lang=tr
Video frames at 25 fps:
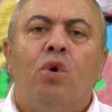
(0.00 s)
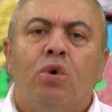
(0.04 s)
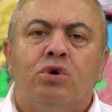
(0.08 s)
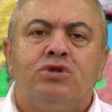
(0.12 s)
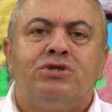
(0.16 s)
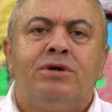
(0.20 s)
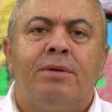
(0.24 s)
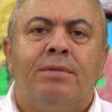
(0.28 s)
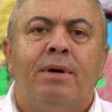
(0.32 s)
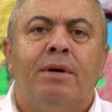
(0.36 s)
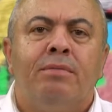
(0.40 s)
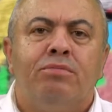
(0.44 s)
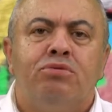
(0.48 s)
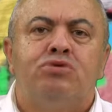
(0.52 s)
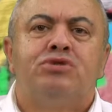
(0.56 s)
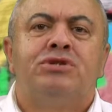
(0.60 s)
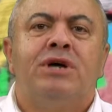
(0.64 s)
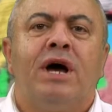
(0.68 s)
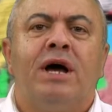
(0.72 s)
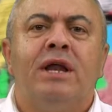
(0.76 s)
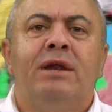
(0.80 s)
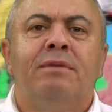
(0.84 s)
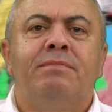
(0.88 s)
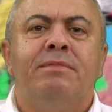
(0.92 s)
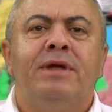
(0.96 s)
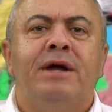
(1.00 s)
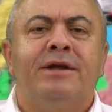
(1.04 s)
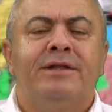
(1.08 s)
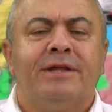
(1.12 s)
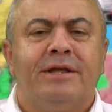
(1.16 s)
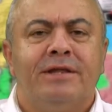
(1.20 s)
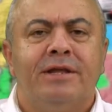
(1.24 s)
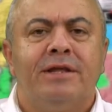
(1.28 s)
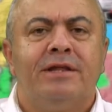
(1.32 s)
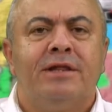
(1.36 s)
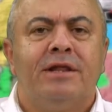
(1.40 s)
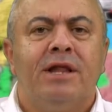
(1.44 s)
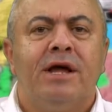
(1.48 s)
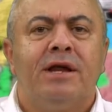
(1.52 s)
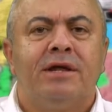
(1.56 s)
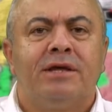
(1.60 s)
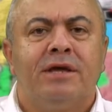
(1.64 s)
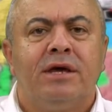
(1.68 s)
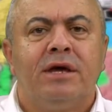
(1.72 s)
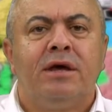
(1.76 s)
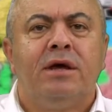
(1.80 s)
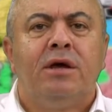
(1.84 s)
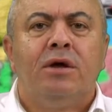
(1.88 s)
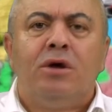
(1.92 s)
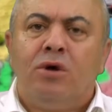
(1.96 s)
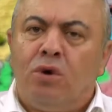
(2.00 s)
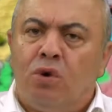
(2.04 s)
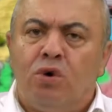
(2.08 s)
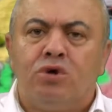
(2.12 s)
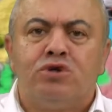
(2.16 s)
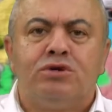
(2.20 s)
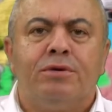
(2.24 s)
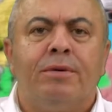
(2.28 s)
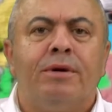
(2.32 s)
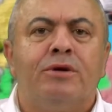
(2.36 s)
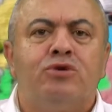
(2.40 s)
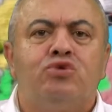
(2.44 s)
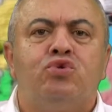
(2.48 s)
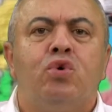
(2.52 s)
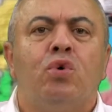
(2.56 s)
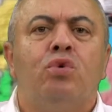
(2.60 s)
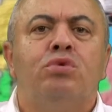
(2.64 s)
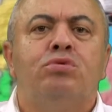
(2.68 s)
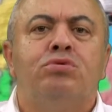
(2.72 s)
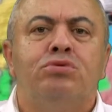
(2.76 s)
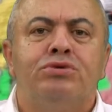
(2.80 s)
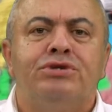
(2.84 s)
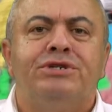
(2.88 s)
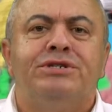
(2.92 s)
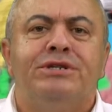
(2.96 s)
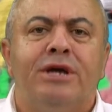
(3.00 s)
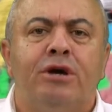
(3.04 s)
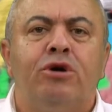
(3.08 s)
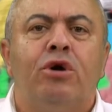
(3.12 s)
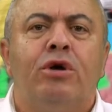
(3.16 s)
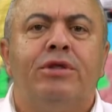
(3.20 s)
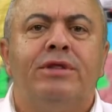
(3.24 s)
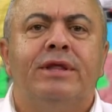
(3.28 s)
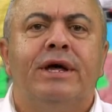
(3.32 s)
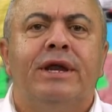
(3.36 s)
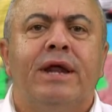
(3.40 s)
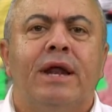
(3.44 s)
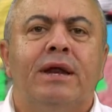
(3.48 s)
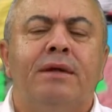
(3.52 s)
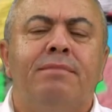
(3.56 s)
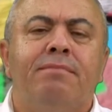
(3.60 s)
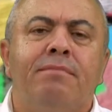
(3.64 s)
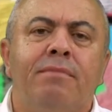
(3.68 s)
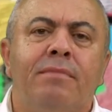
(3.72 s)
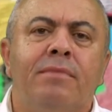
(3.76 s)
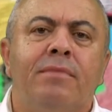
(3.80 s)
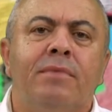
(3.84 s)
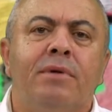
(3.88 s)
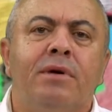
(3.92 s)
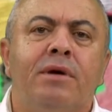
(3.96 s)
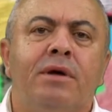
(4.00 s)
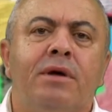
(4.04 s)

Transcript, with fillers: O zaman bu zalimler de dediler ki o zaman çoğunluğu size gönderelim.